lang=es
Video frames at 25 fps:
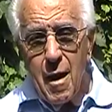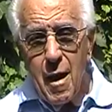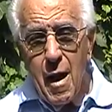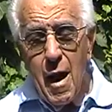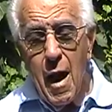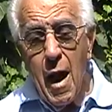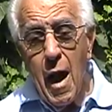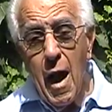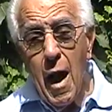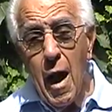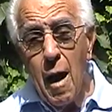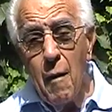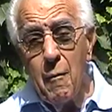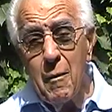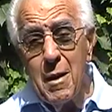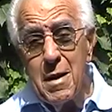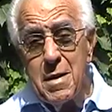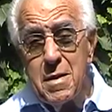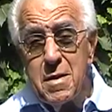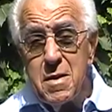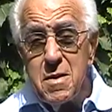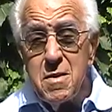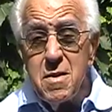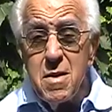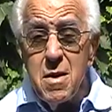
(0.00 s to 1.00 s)
A
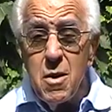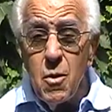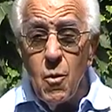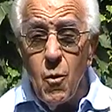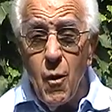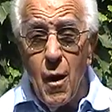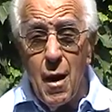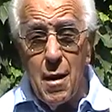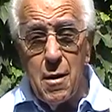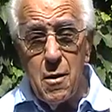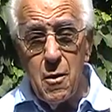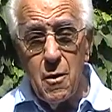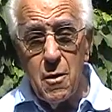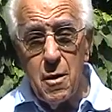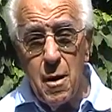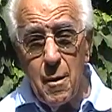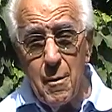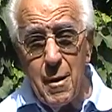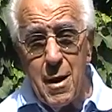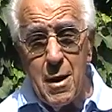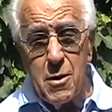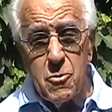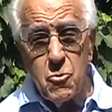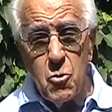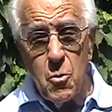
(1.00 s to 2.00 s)
25 años de
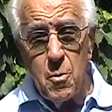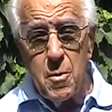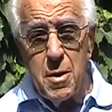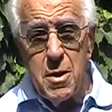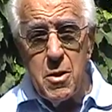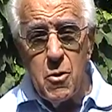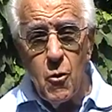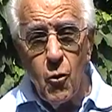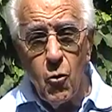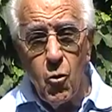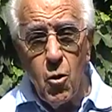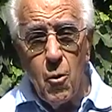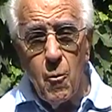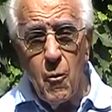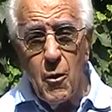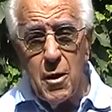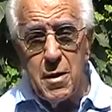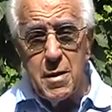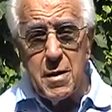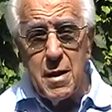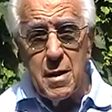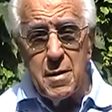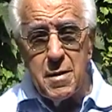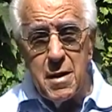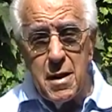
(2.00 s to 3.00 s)
haber asumido como
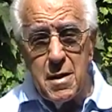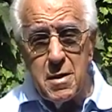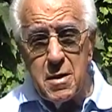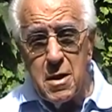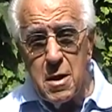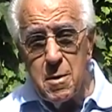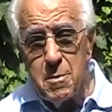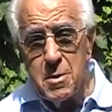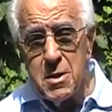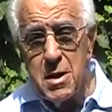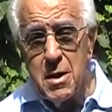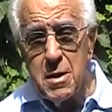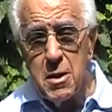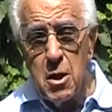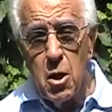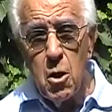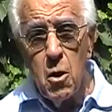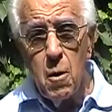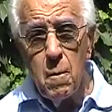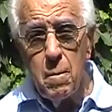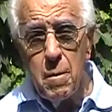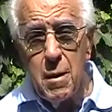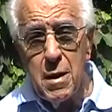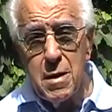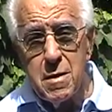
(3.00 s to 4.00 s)
intendente de Vicente
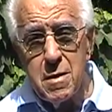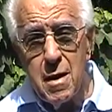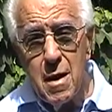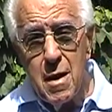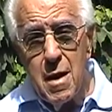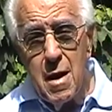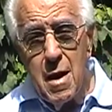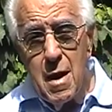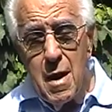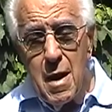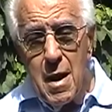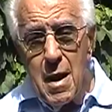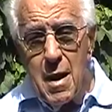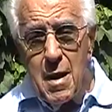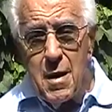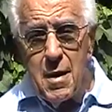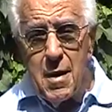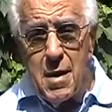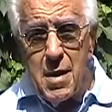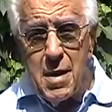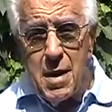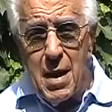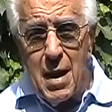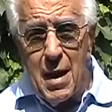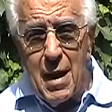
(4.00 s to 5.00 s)
López,
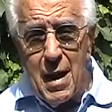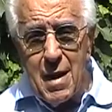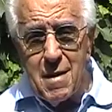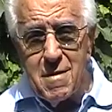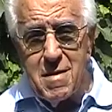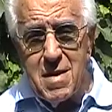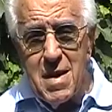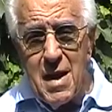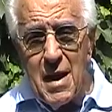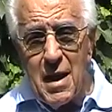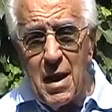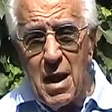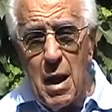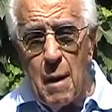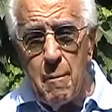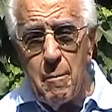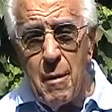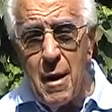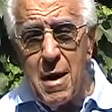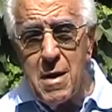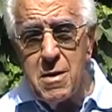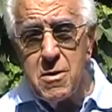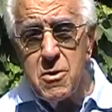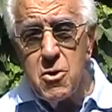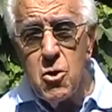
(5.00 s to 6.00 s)
Enrique García
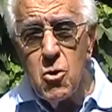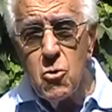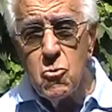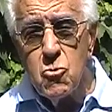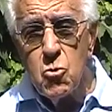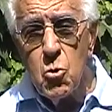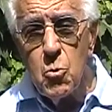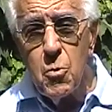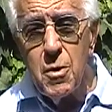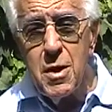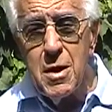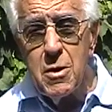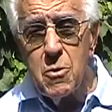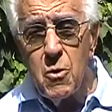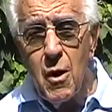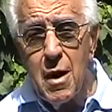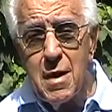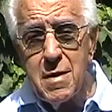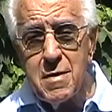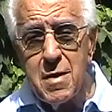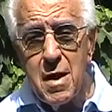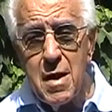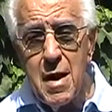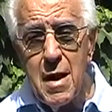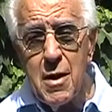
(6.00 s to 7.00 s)
reapareció subiendo al
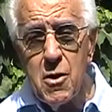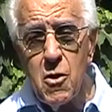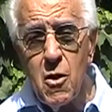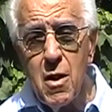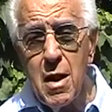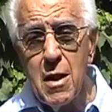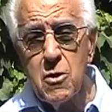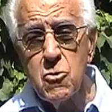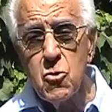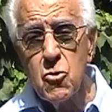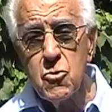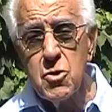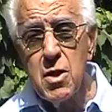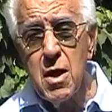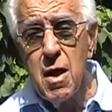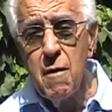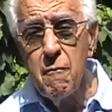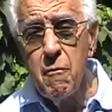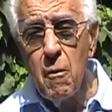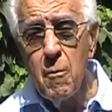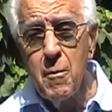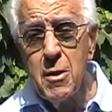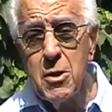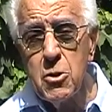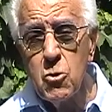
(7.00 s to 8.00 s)
escenario de la Sociedad de
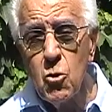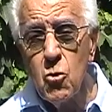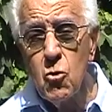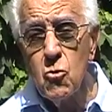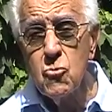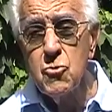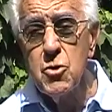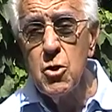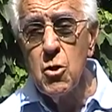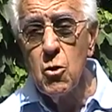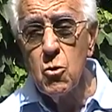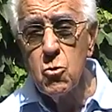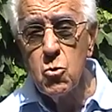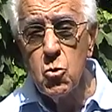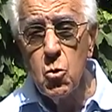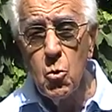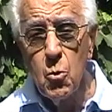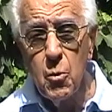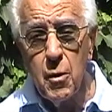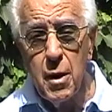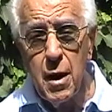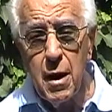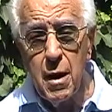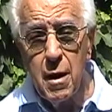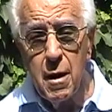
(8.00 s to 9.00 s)
Fomento 12 de
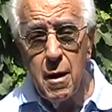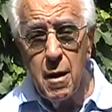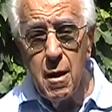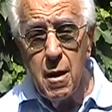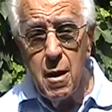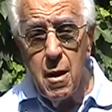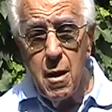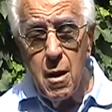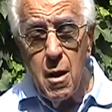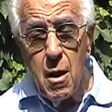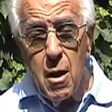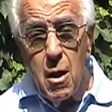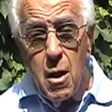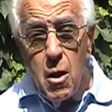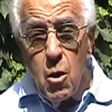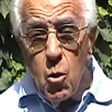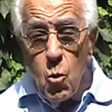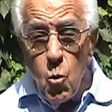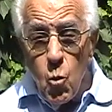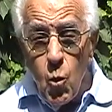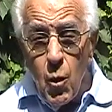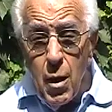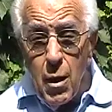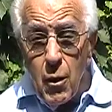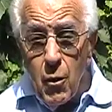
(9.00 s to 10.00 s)
octubre,
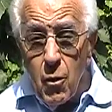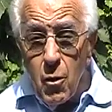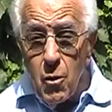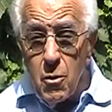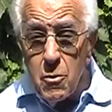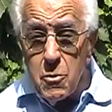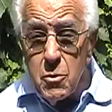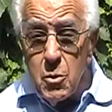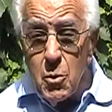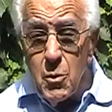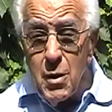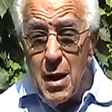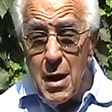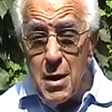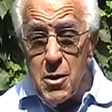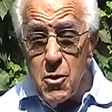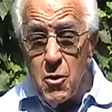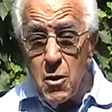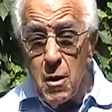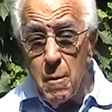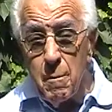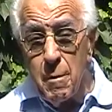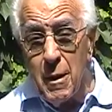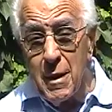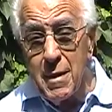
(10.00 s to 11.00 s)
luego de un año
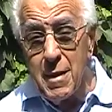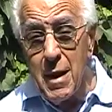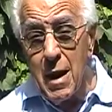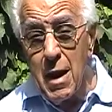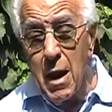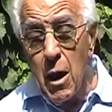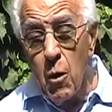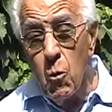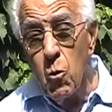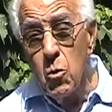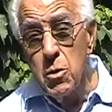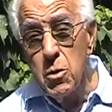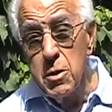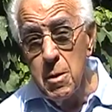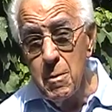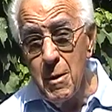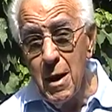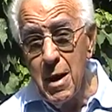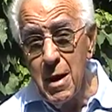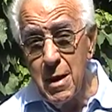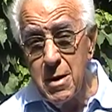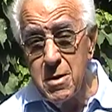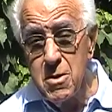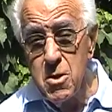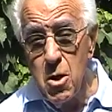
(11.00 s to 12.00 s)
de perder la última
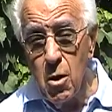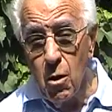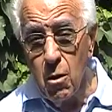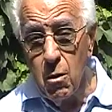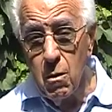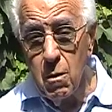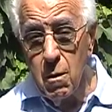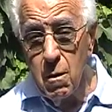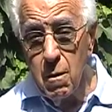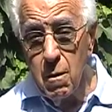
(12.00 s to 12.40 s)
elección.